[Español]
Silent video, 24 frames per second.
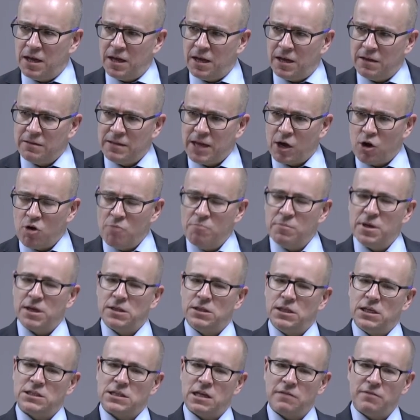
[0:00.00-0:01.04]
eh, de
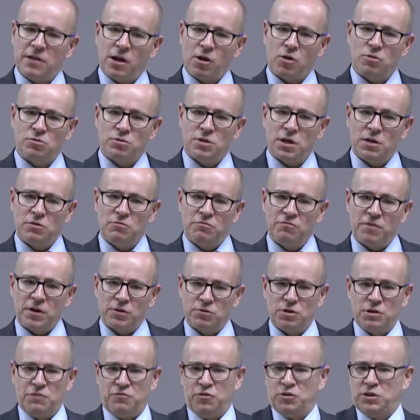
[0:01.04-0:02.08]
convertir esa derrota en un
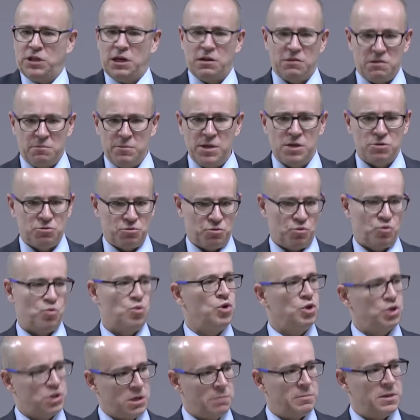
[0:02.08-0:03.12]
factor de fortalecimiento,
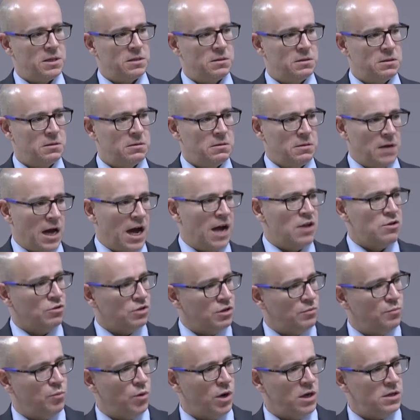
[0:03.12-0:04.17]
curiosamente. Años
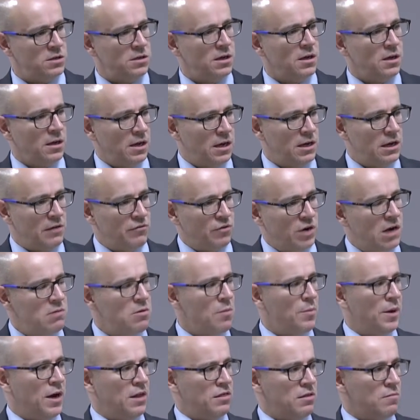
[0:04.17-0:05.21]
después, el
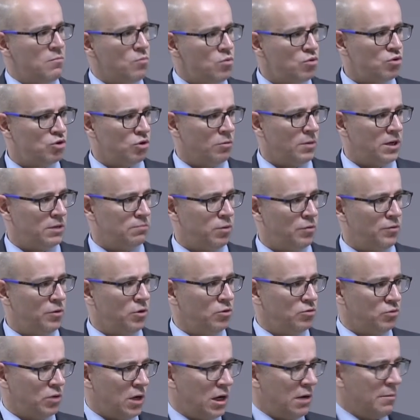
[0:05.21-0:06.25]
nacionalismo parece mucho más
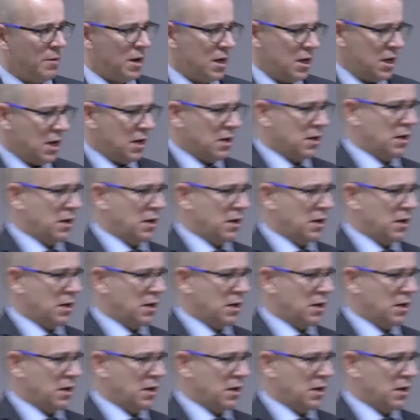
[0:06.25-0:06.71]
poderoso en Alemania